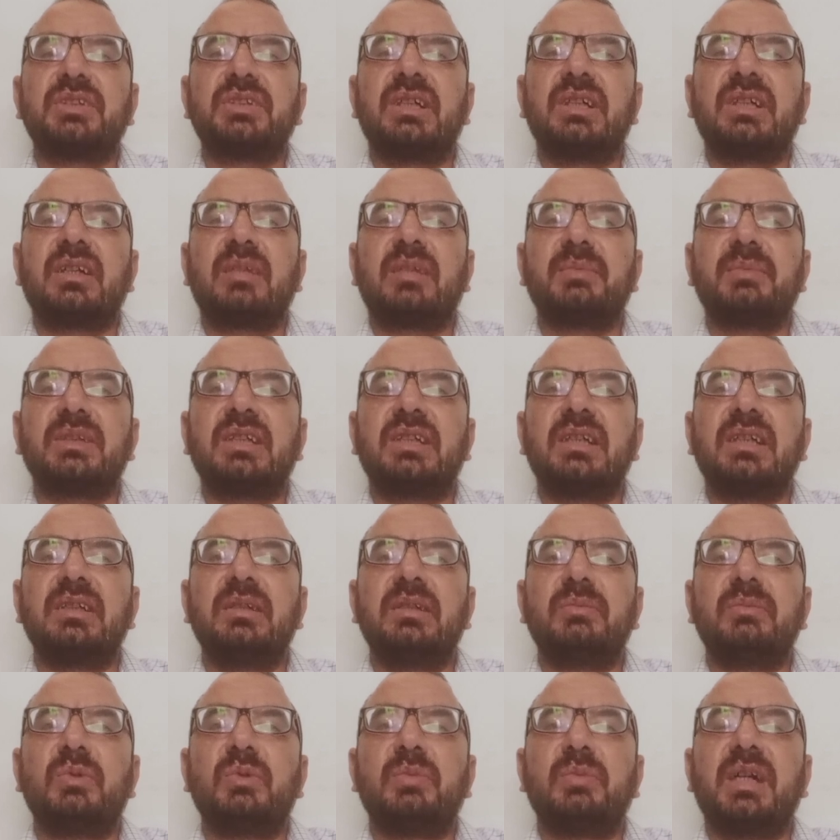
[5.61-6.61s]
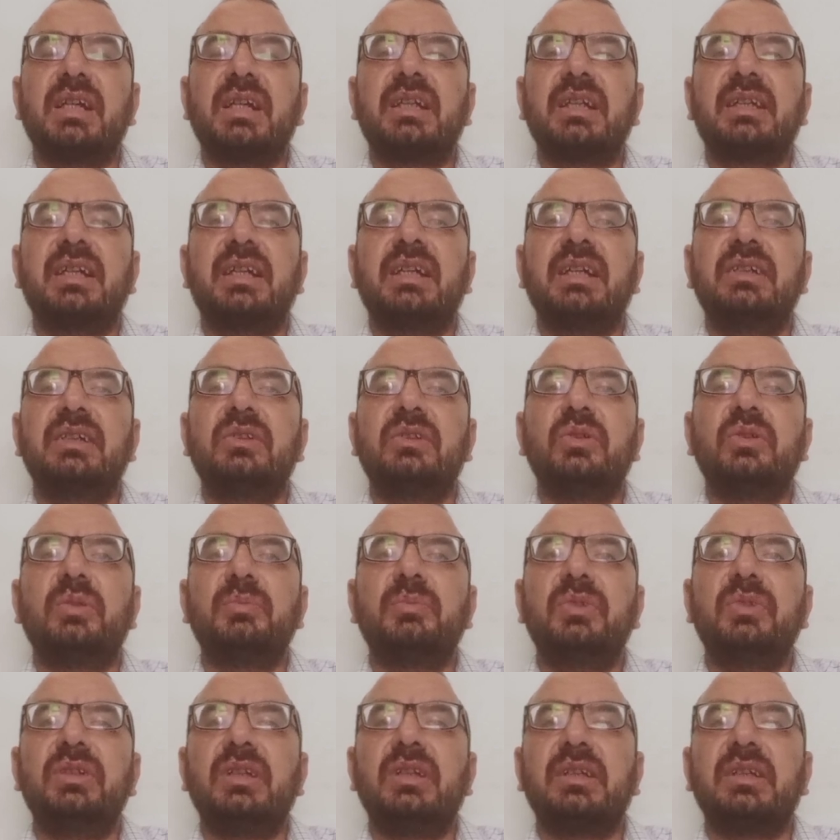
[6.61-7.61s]
شهر رمضان المبارك رح
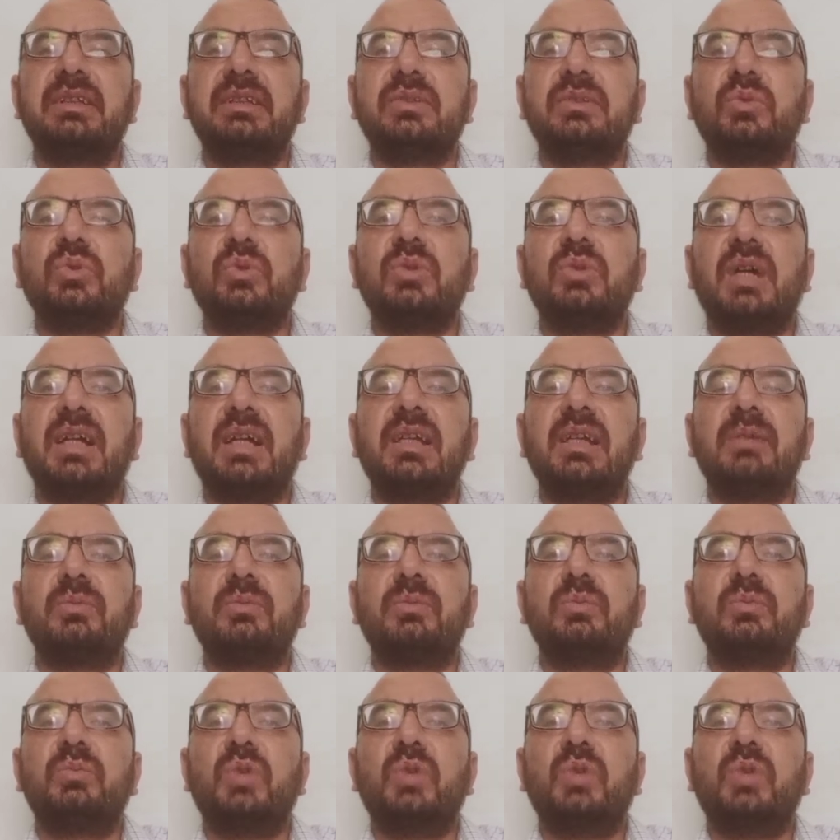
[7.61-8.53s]
اليوم نلقي الضوء على